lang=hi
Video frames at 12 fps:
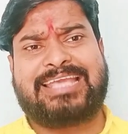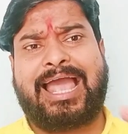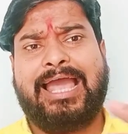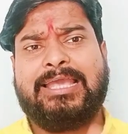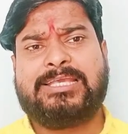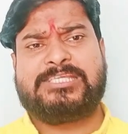किया
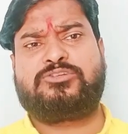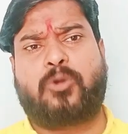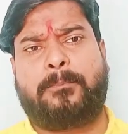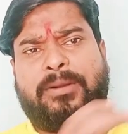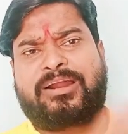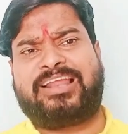इनको
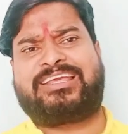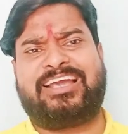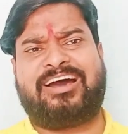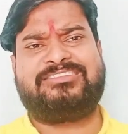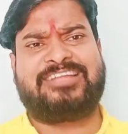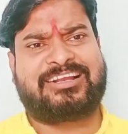पकड़ के
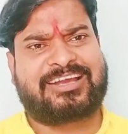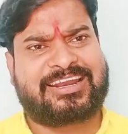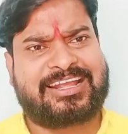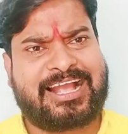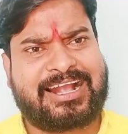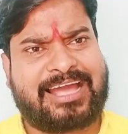अंदर
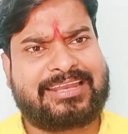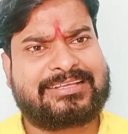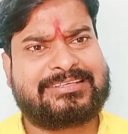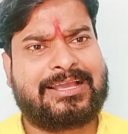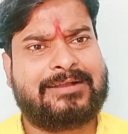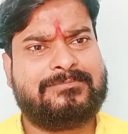करने का कार्य
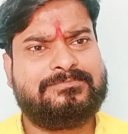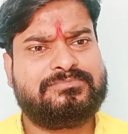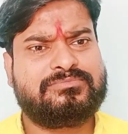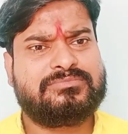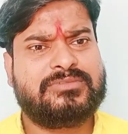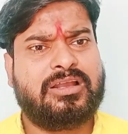किया
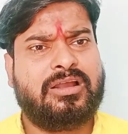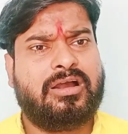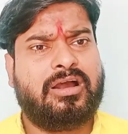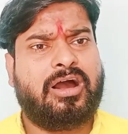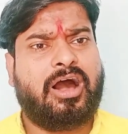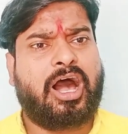
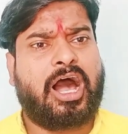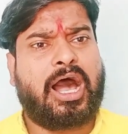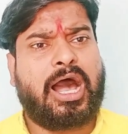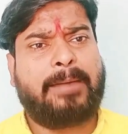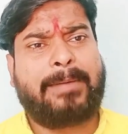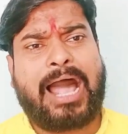
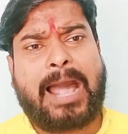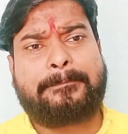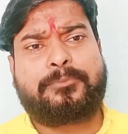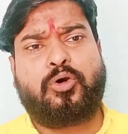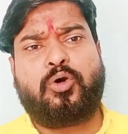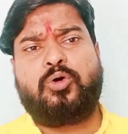अब
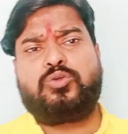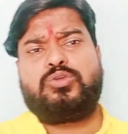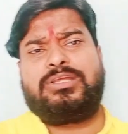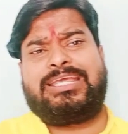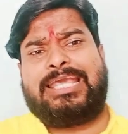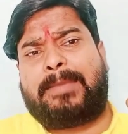आपको
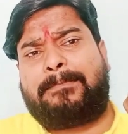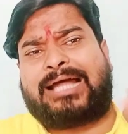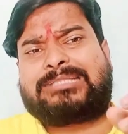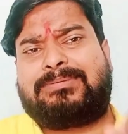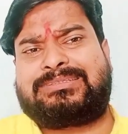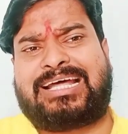ये
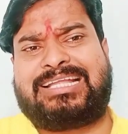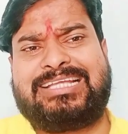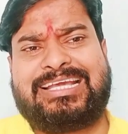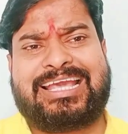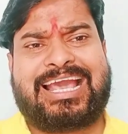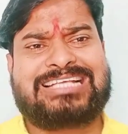बात बता दे
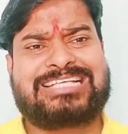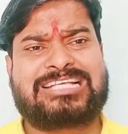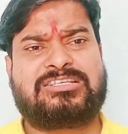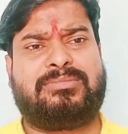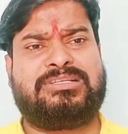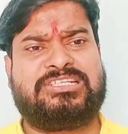ऐसा
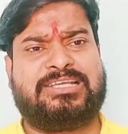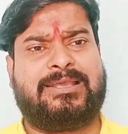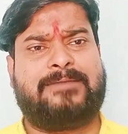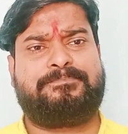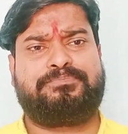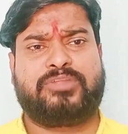समझिए
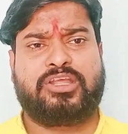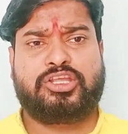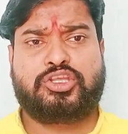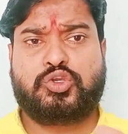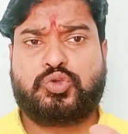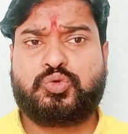
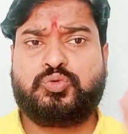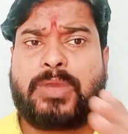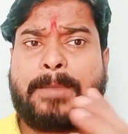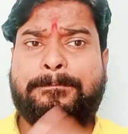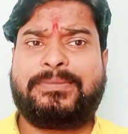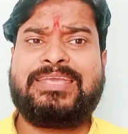कि
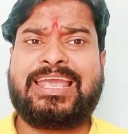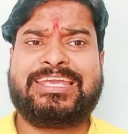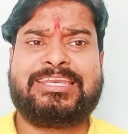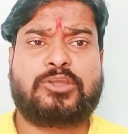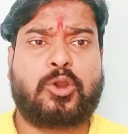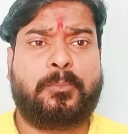यूएपीए
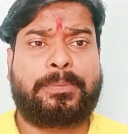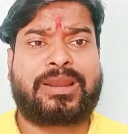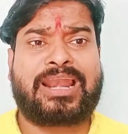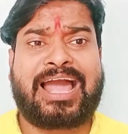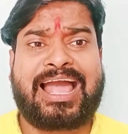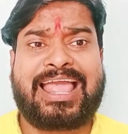इनके ऊपर
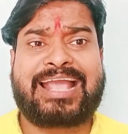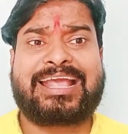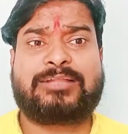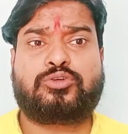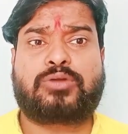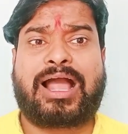लगाया गया
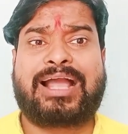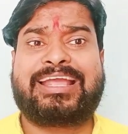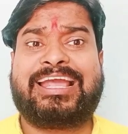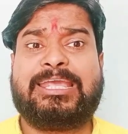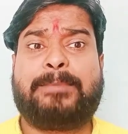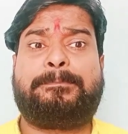तो कहा गया ये